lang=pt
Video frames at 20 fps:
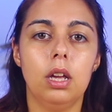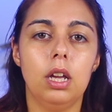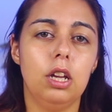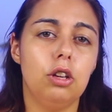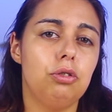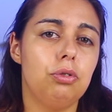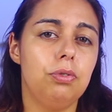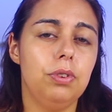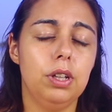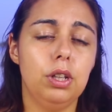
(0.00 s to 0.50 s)

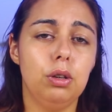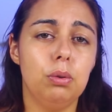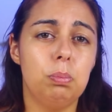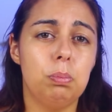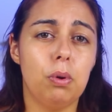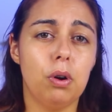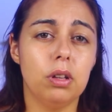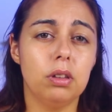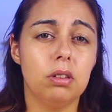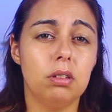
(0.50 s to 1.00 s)
este vídeo
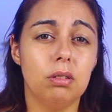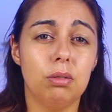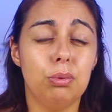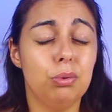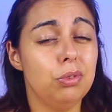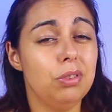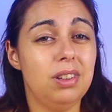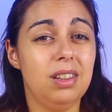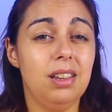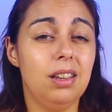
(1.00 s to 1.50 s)
pode
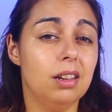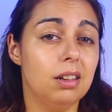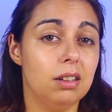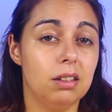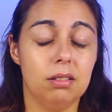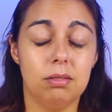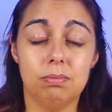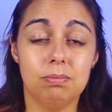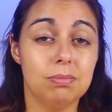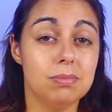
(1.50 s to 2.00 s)
um
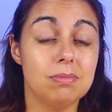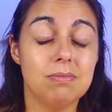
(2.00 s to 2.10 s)
dia,